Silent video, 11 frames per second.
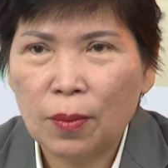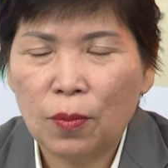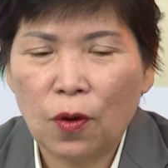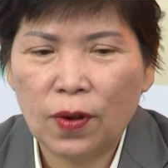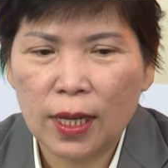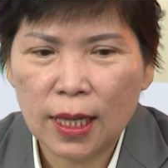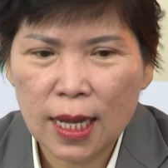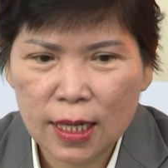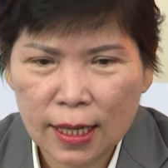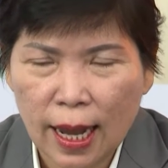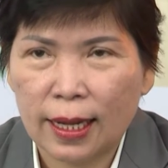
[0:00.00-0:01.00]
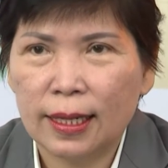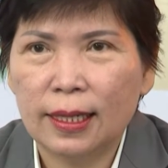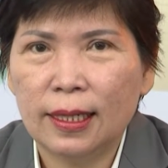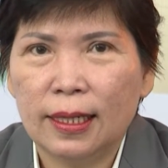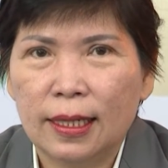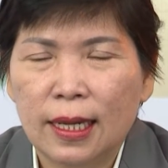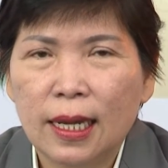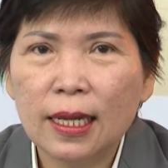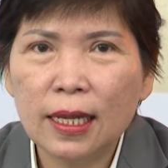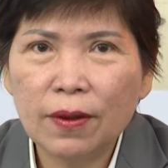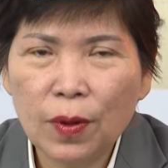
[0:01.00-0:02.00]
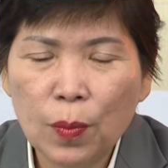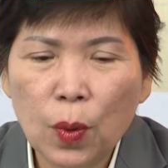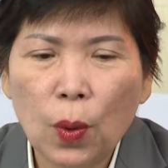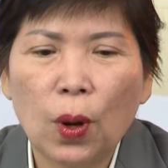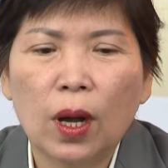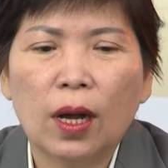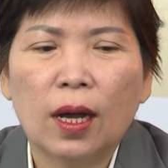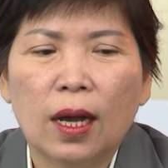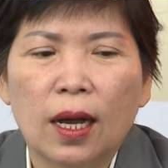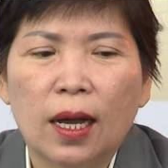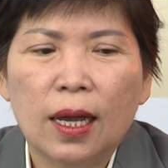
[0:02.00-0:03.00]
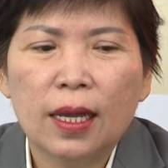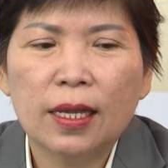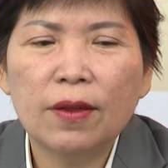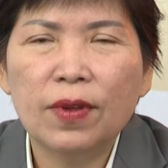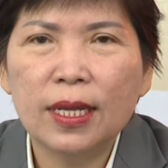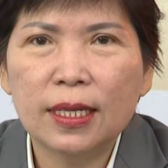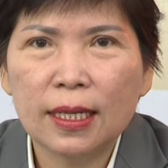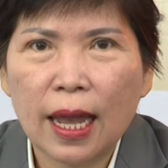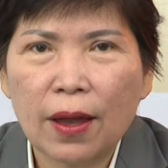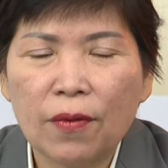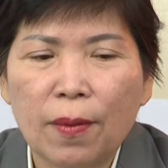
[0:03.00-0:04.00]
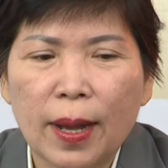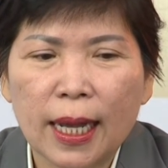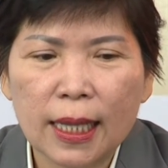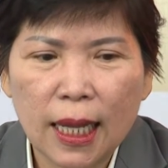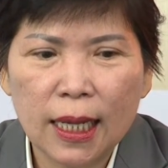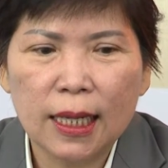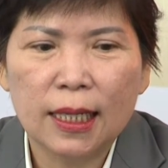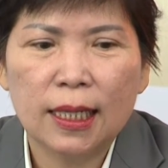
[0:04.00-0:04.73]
bộ phận tiền sẵn, nhân viên buồn, nhân viên sale và marketing